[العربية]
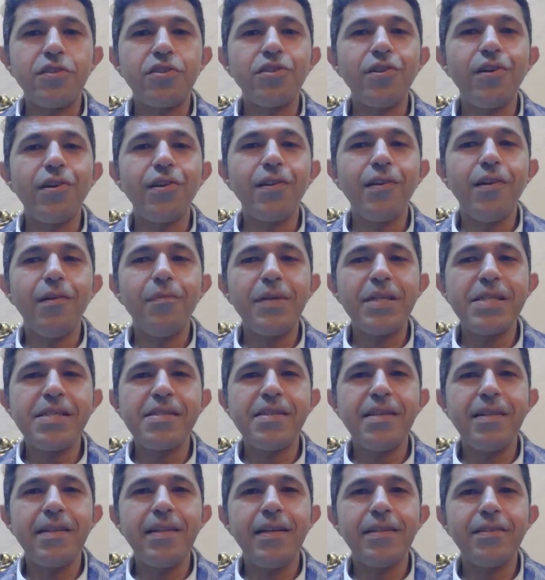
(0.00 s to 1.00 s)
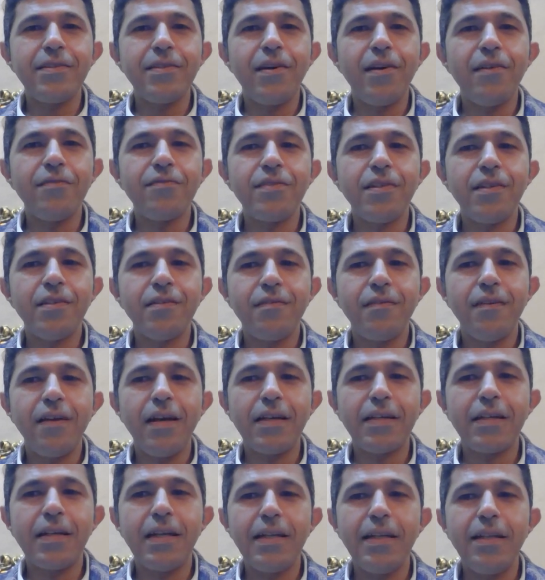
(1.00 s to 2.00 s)
شاء الله باذن الله النهارده
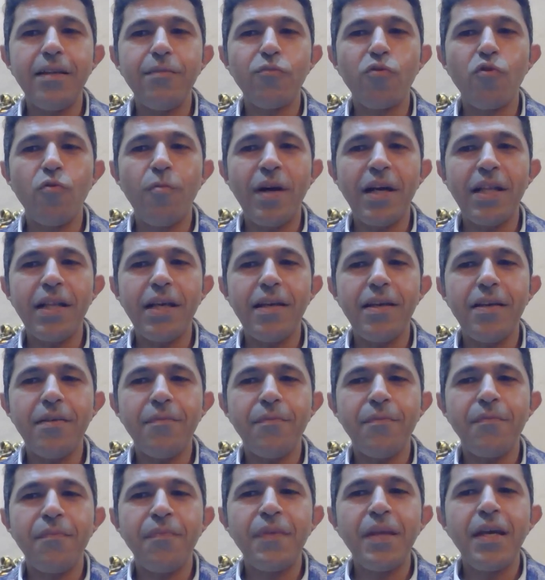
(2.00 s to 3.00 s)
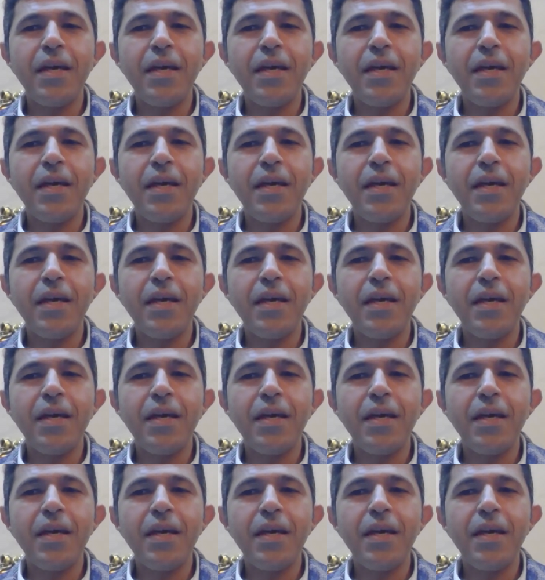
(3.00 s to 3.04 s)
هنكلمكم على ايه